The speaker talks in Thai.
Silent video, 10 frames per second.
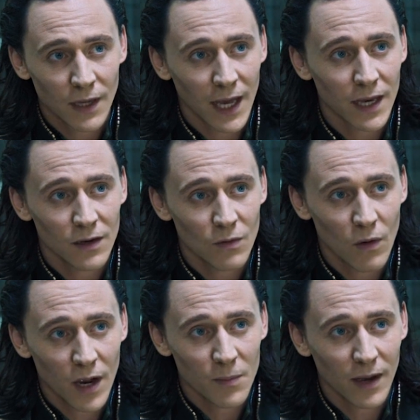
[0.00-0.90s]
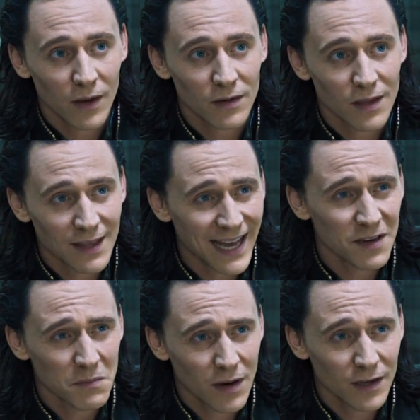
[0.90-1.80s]
นี่กรรมขนาดนั้นมันลบล้าง
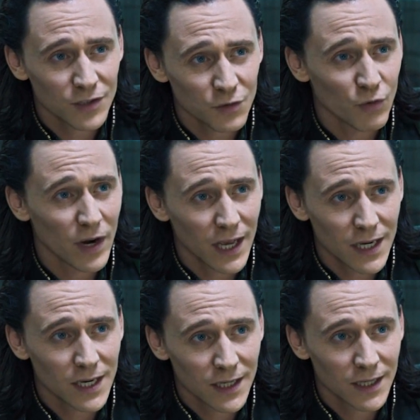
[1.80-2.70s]
ได้ด้วยเหรอ